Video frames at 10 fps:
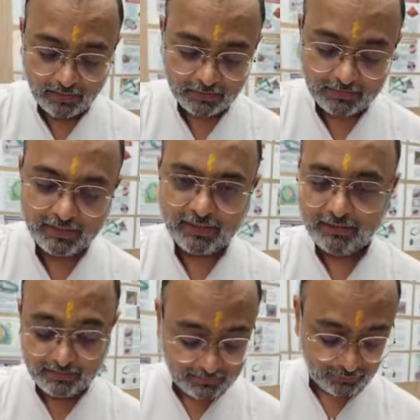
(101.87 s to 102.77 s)
इतनी
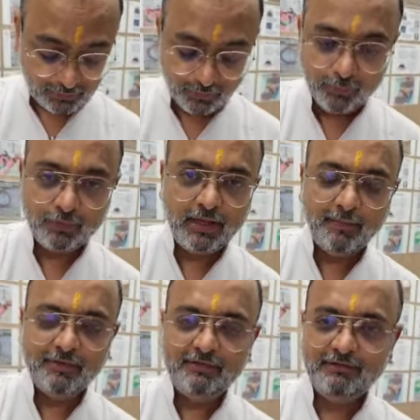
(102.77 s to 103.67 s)
किट लेते हो तो हम लोग ये
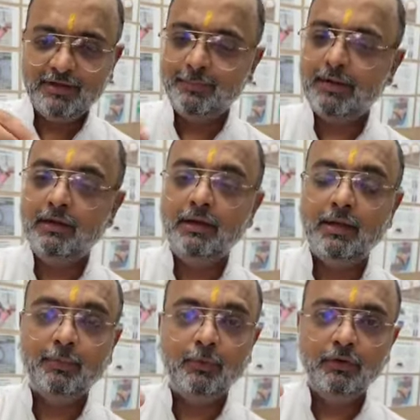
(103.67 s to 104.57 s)
एमेथिस का पेंडेंट
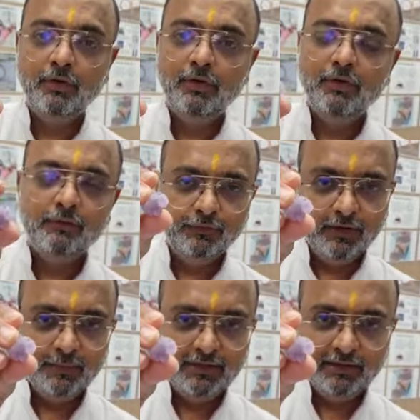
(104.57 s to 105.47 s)
आपको
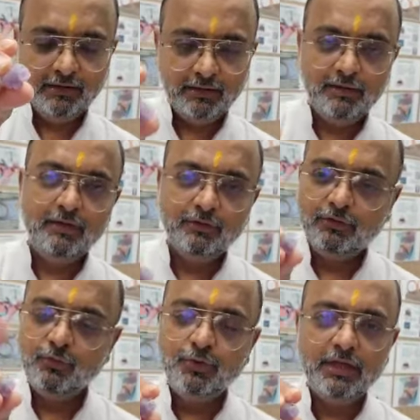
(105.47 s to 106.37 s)
फ्री में देंगे
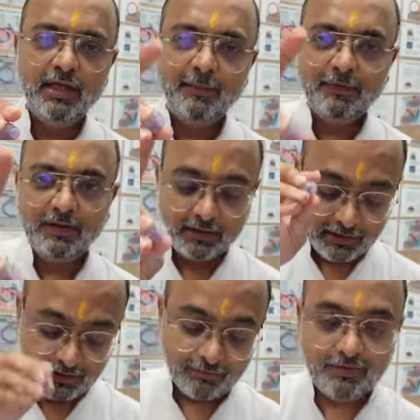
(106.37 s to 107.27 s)
क्योंकि ये आपकी
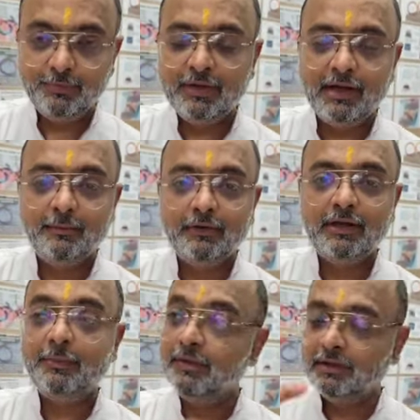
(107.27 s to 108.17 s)
क्रिएटिविटी पे काम
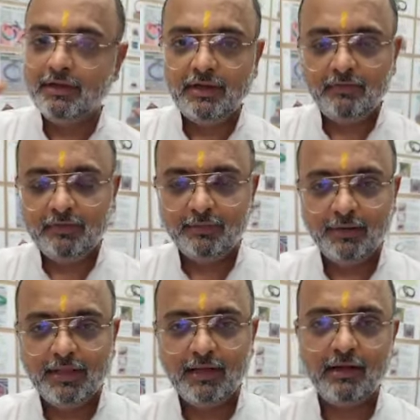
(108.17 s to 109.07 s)
करे आपकी क्रिएटिविटी
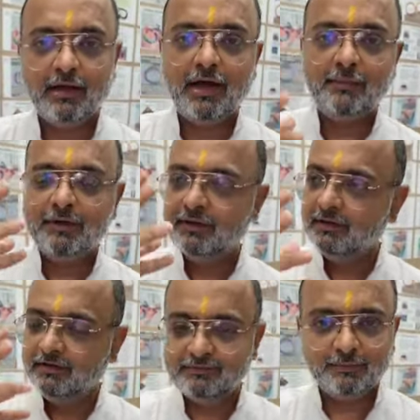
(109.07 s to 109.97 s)
बढ़ाएगा काम
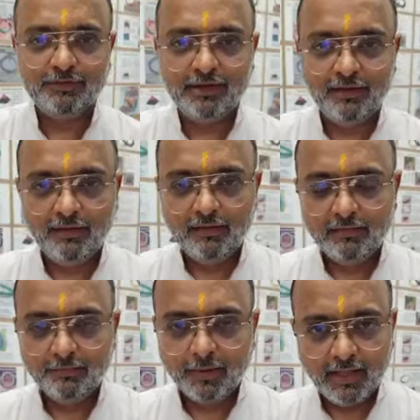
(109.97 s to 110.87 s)
करने की क्षमता
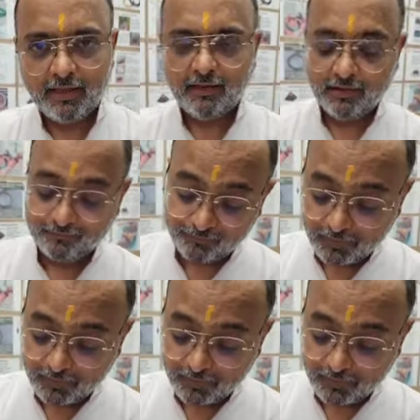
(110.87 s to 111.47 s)
बढ़ाएगा